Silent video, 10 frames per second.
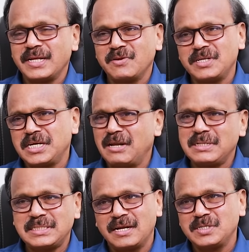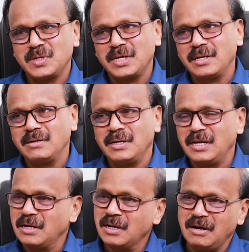ஃபிஃப்டீன் வந்து ஞானவேல் சார் என்ன சொன்னார்
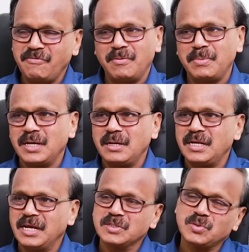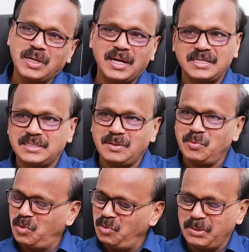எனக்கு கன்ஃபார்ம்டாக நீங்கள் சொல்லிடலாம் சார்
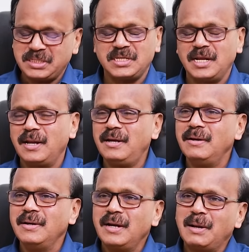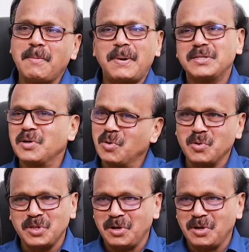ஒன்றும் பிரச்சனை இல்லை நம்ம படத்தை கொண்டு